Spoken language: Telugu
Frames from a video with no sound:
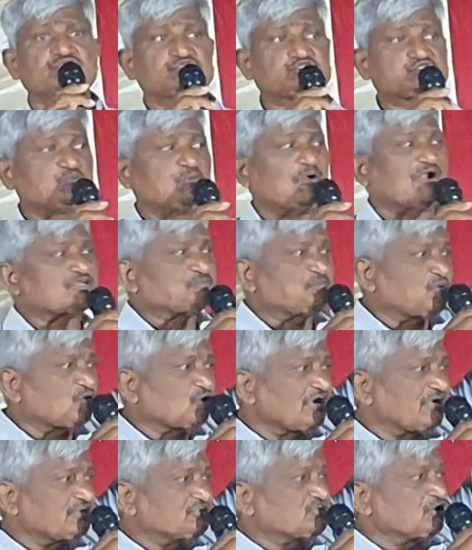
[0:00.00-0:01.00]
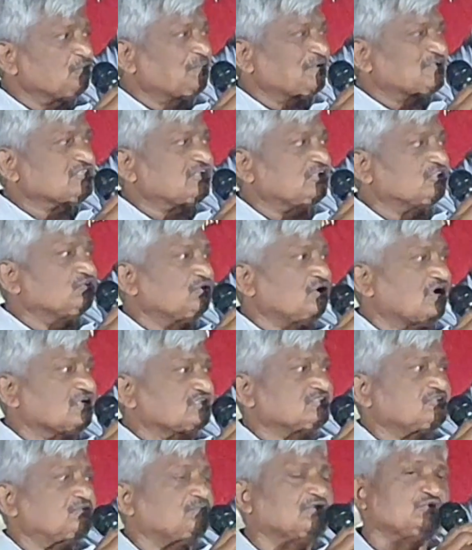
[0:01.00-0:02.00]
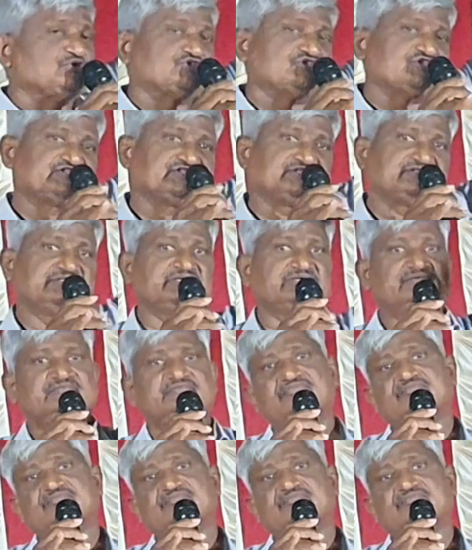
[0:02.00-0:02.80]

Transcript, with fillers: స్టువర్ట్పురం గజ్జల ప్రసాద్ హస్తం అని వచ్చేసింది